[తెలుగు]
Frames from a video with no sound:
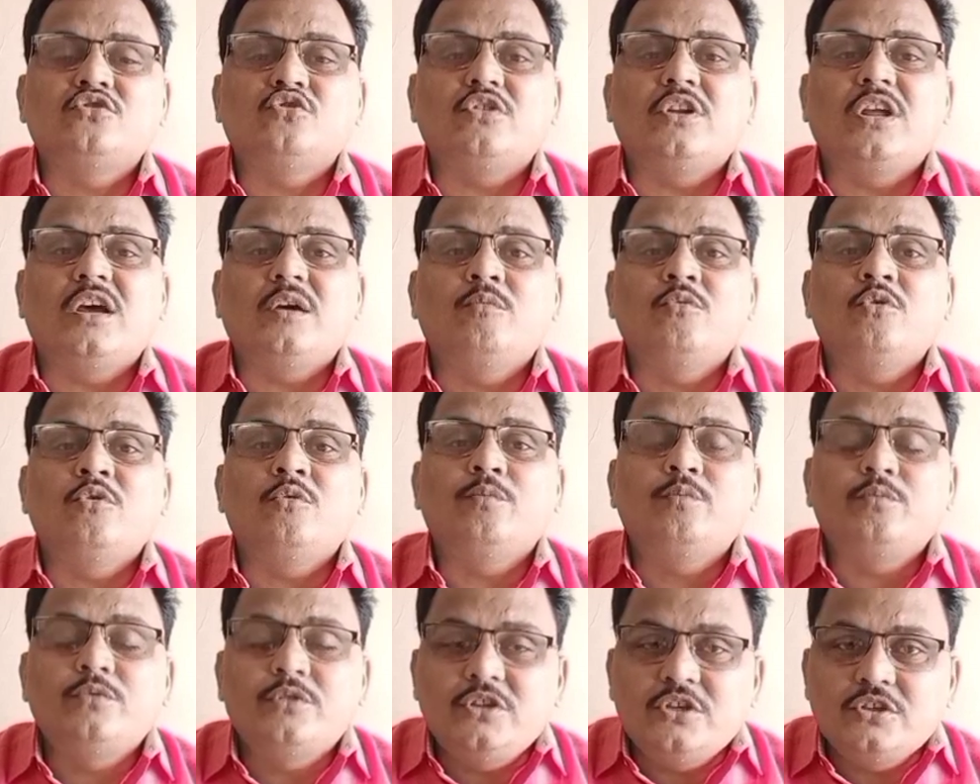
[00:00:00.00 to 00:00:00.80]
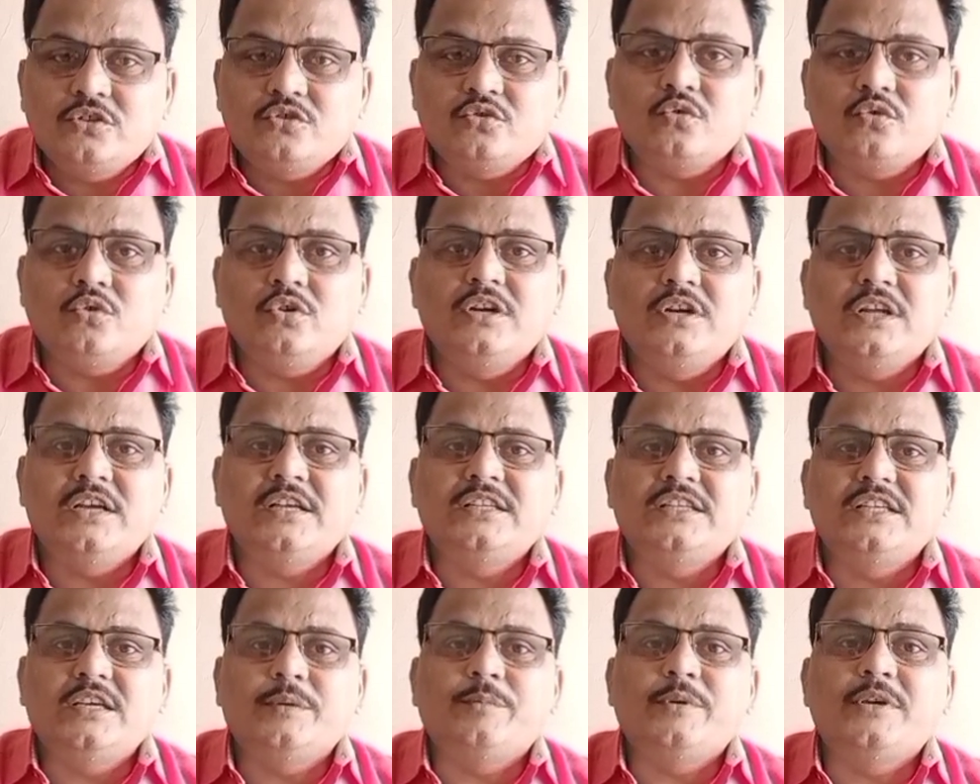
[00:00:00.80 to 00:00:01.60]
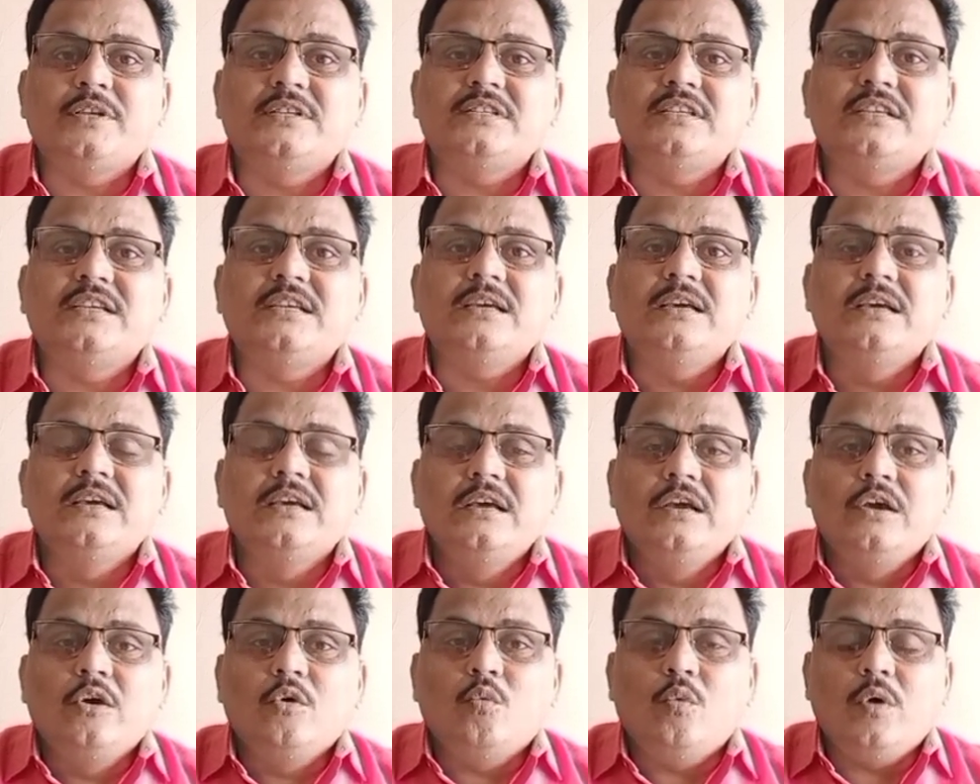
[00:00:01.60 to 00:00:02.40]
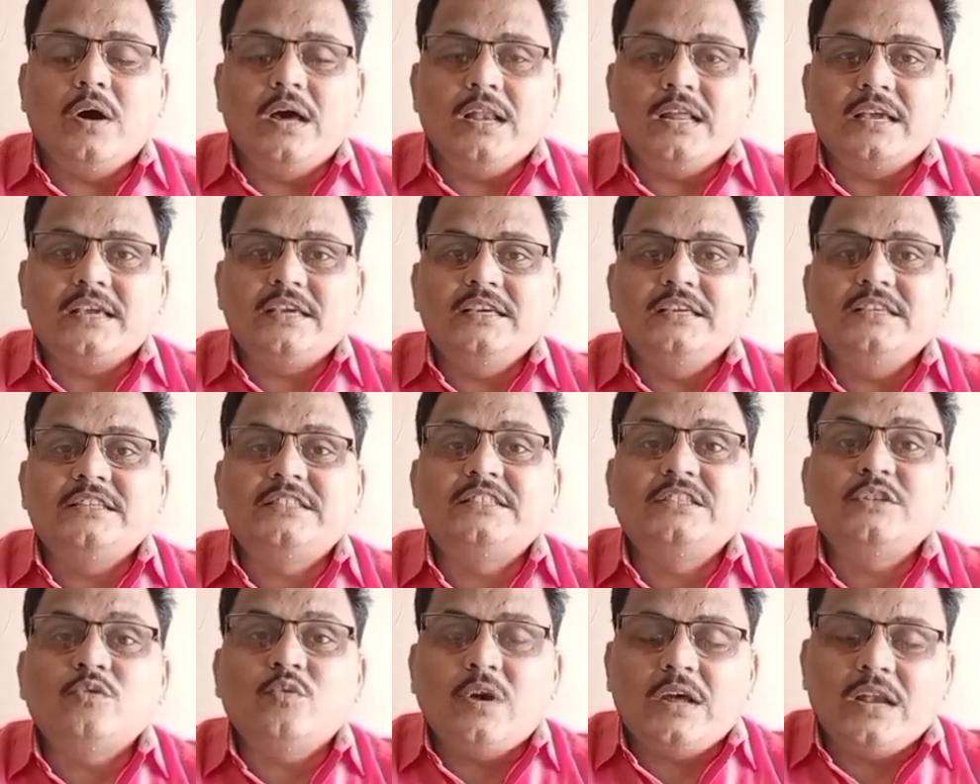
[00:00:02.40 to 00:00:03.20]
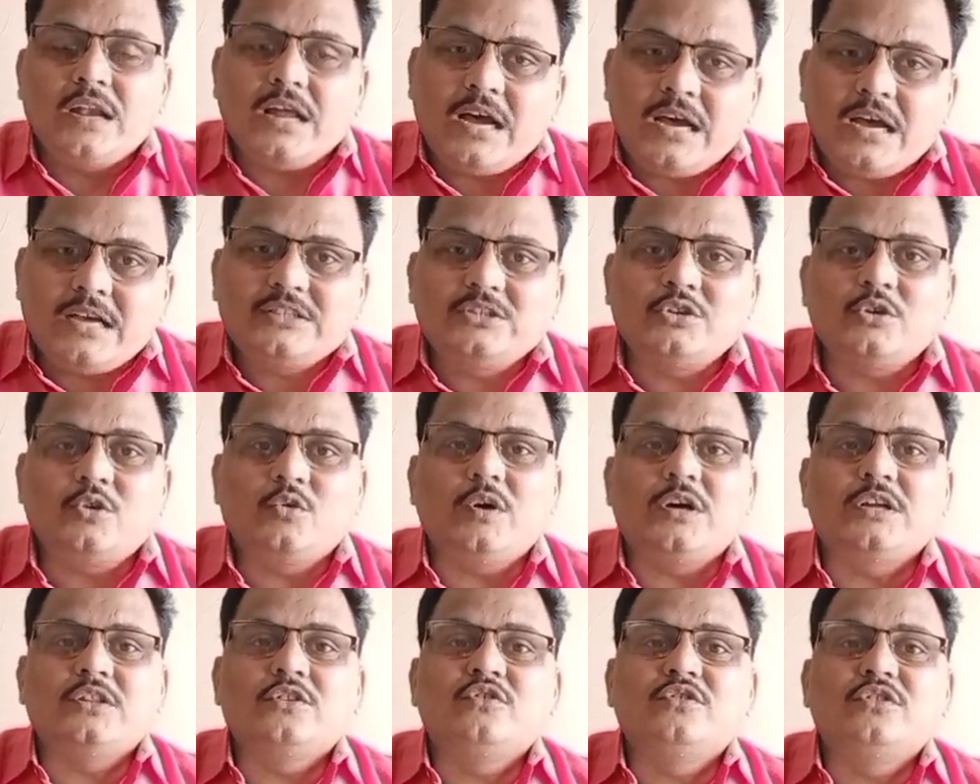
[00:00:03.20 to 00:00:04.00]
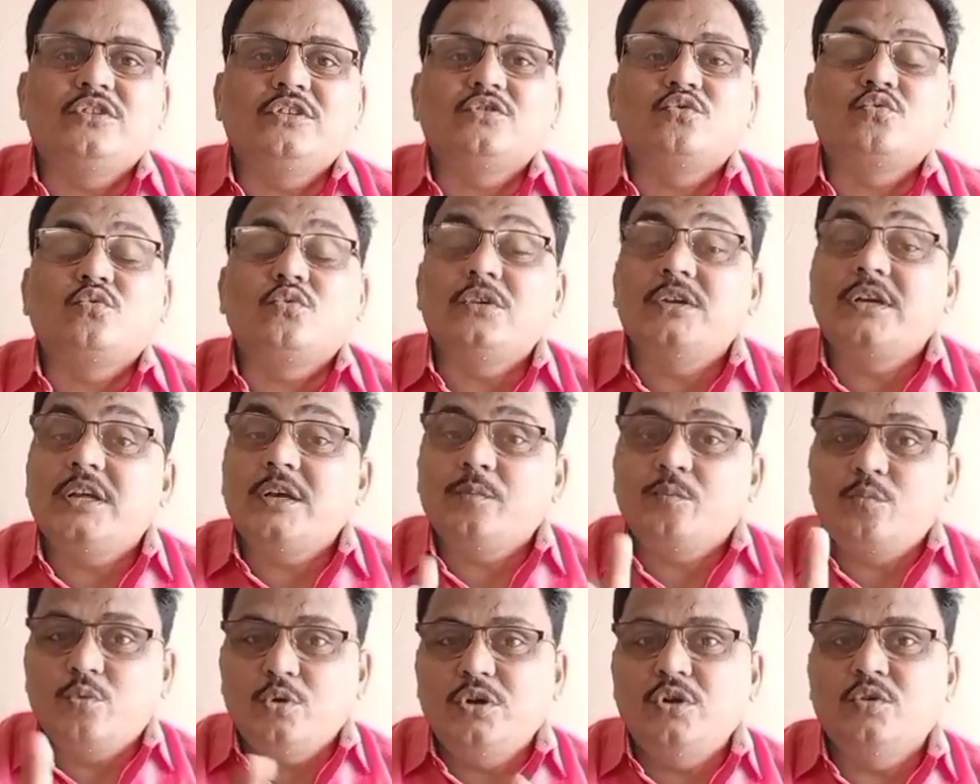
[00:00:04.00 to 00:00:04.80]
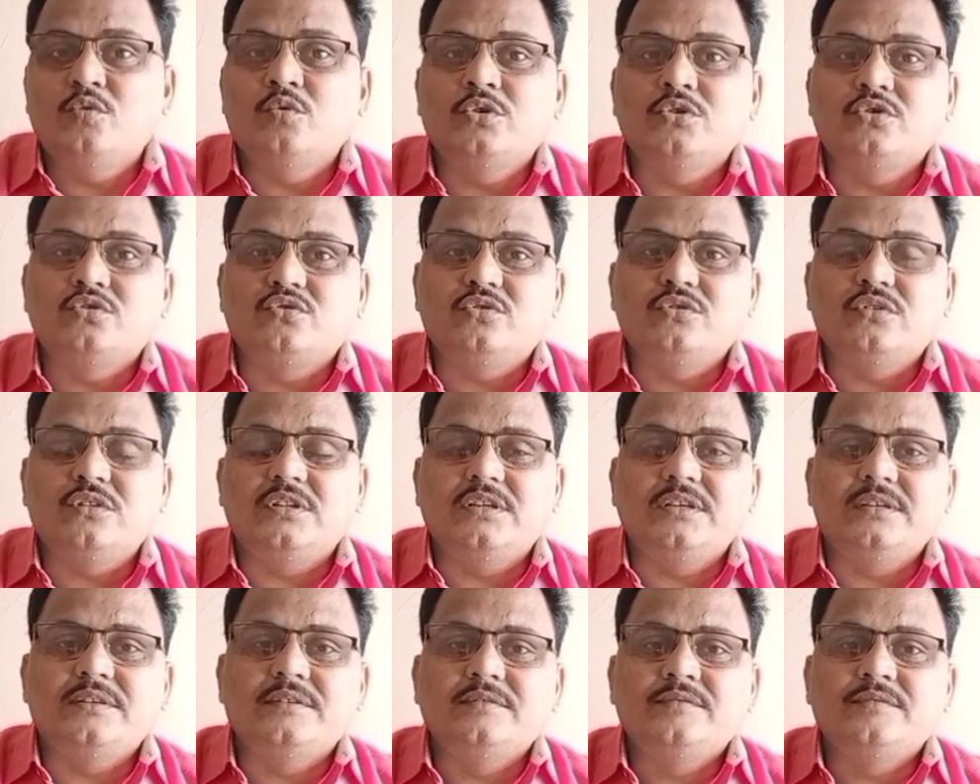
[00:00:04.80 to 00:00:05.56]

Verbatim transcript: చేస్తున్నాము తీసుకోండి అని చెప్పేసి వాళ్ళకి ఇచ్చి వాళ్ళ ఆశీర్వాదం తీసుకుంటే పుణ్యం వస్తుంది